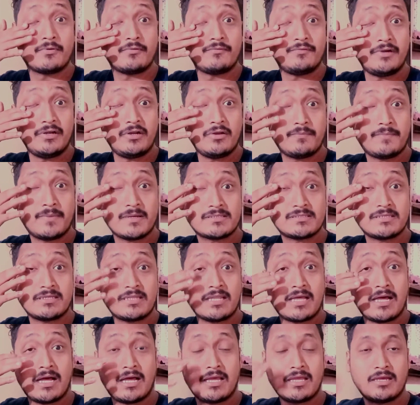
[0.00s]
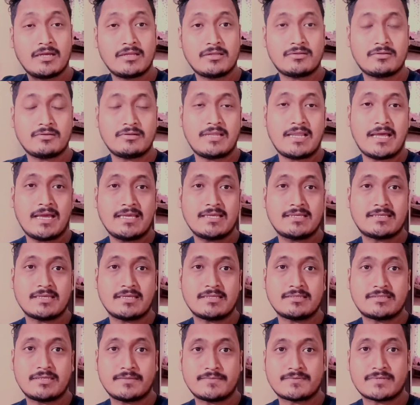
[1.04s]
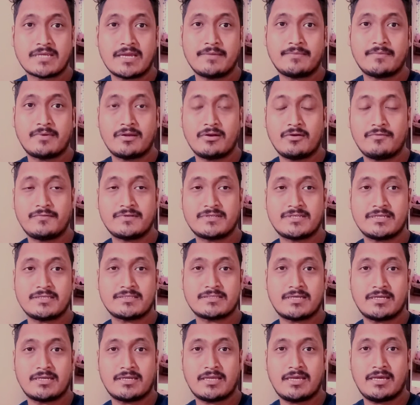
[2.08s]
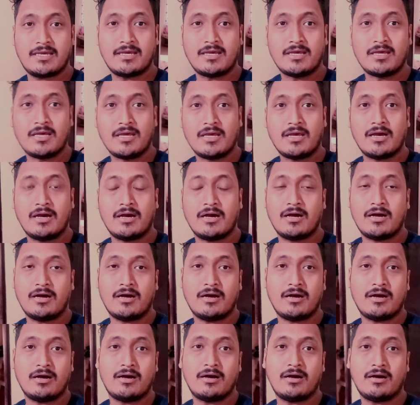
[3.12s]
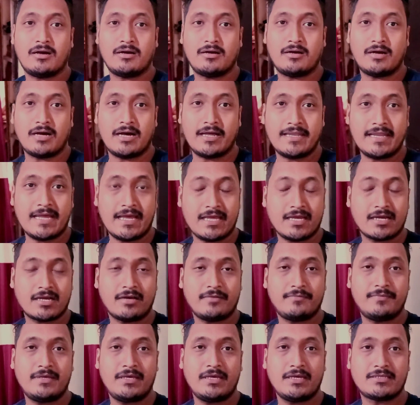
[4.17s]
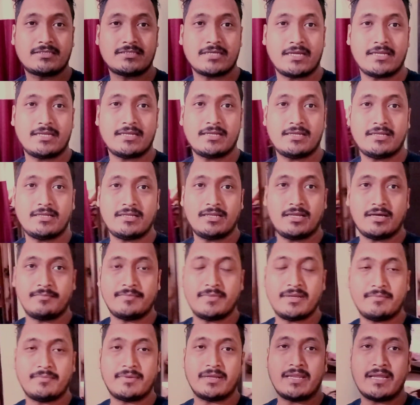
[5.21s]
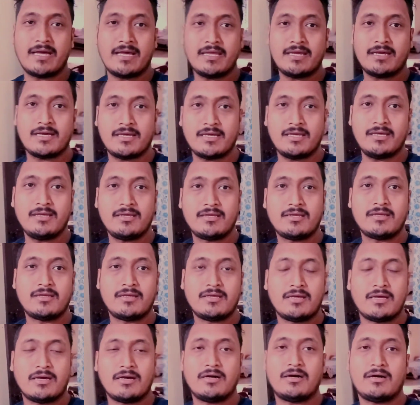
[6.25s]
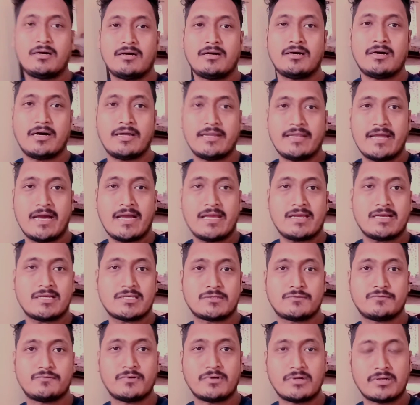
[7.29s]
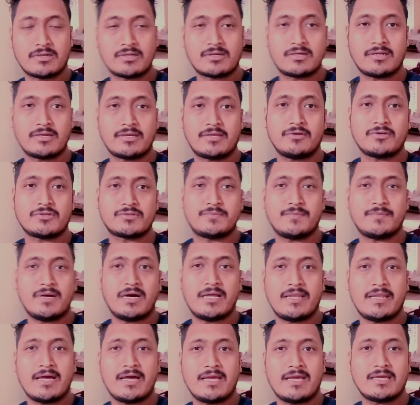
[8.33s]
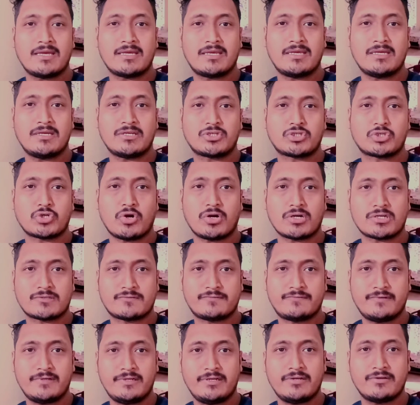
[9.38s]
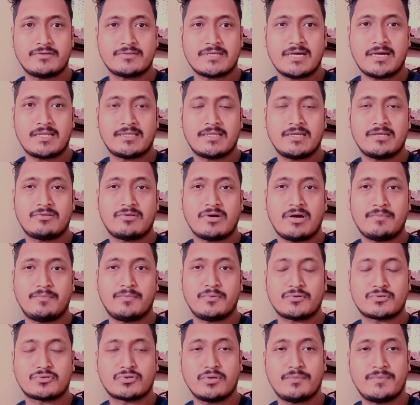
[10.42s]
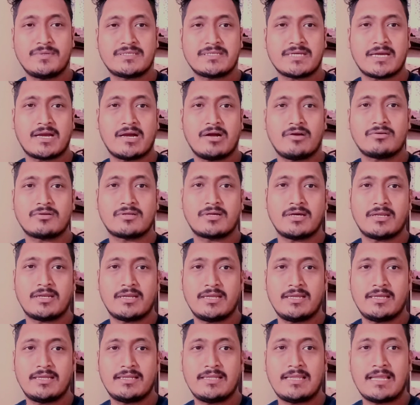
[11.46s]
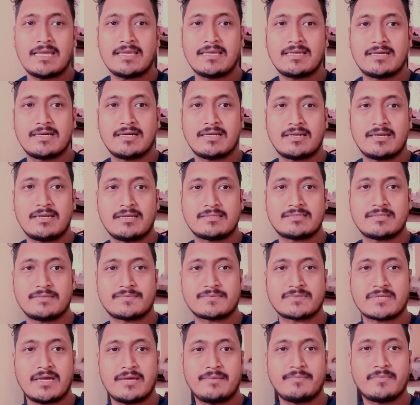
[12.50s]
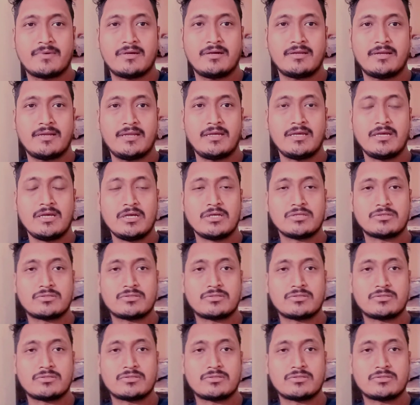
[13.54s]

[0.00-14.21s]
आपको वीडियो पसंद आया तो लाइक एंड सब्सक्राइब करें विशेष करके आ, अनाया का भी एक चैनल हमने बनाया है अनायास वर्ड करके उसमें अनाया के शॉर्ट्स वीडियोस आते हैं तो आप उसको भी चेकआउट करें लाइक करें सब्सक्राइब करें